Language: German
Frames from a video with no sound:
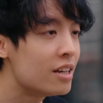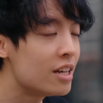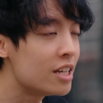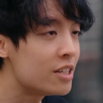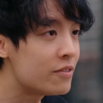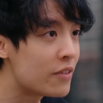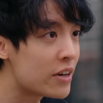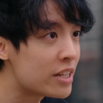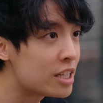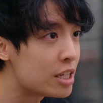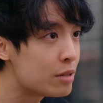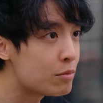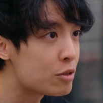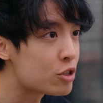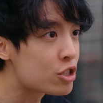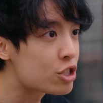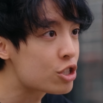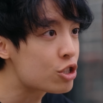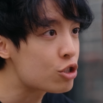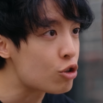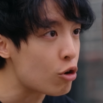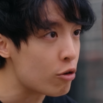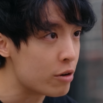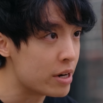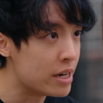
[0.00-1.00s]
Ich werde dir eine
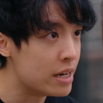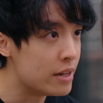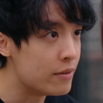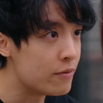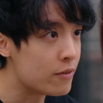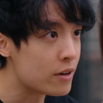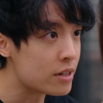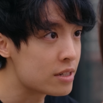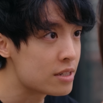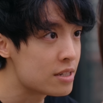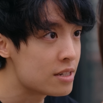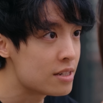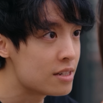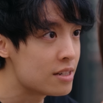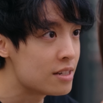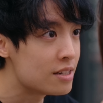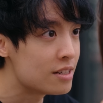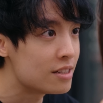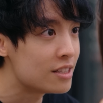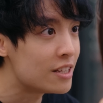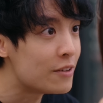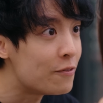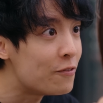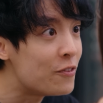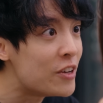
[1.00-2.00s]
Story liefern,
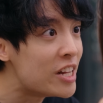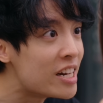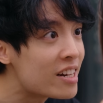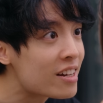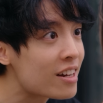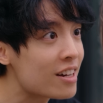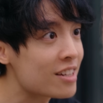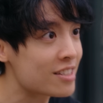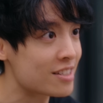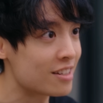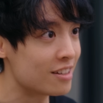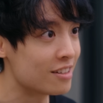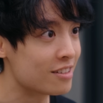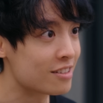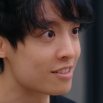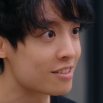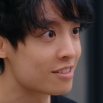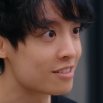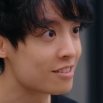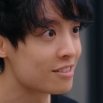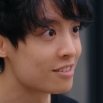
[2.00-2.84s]
die viel krasser ist.